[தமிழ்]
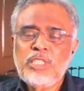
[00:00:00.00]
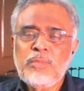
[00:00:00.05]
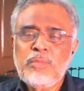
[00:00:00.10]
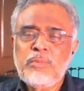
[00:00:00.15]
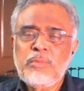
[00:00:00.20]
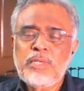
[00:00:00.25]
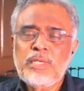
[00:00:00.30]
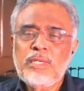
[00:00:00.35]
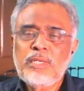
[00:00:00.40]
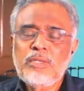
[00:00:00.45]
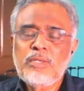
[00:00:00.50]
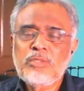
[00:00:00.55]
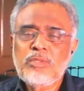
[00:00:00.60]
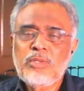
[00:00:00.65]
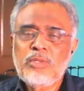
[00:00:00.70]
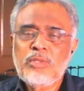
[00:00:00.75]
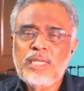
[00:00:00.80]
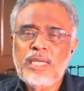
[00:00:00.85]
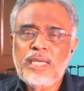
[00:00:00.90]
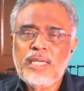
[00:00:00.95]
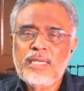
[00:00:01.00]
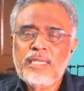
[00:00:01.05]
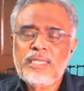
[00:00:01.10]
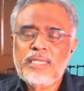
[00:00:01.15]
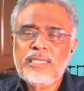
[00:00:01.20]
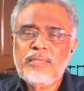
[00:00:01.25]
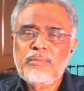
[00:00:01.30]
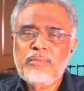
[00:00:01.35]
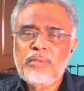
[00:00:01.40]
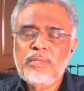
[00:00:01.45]
ஊசி போடணும்னு சொன்னார்
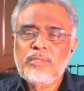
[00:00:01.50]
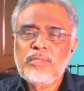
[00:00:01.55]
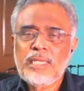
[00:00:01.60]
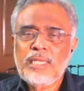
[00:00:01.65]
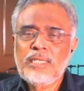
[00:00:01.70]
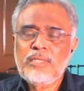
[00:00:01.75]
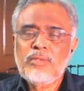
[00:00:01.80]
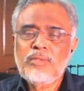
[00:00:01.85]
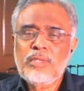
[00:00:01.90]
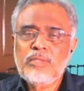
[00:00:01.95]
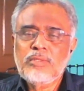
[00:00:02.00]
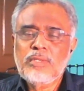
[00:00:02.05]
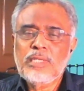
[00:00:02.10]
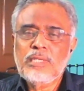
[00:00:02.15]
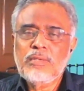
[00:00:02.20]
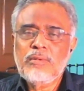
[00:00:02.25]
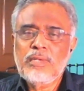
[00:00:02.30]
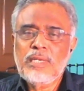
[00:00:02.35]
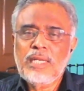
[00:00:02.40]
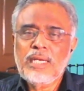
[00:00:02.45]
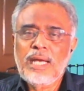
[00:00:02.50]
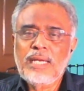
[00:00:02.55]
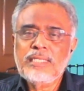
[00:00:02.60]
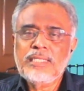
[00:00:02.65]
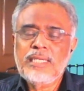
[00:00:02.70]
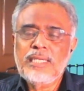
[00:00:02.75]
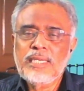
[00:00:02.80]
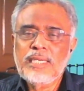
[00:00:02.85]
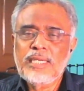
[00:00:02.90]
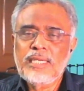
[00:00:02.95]
ஓ சரின்னு சொல்லி சொன்ன உடனே காசு
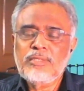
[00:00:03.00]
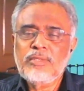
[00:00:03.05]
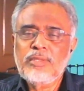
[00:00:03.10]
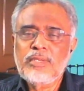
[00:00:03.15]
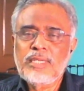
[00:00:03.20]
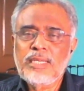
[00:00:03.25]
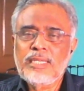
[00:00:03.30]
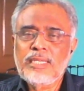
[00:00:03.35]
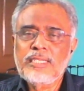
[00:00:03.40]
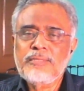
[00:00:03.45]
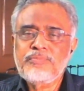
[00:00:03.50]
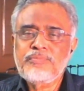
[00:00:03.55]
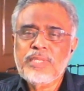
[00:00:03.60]
எடுங்கன்னு சொன்னார்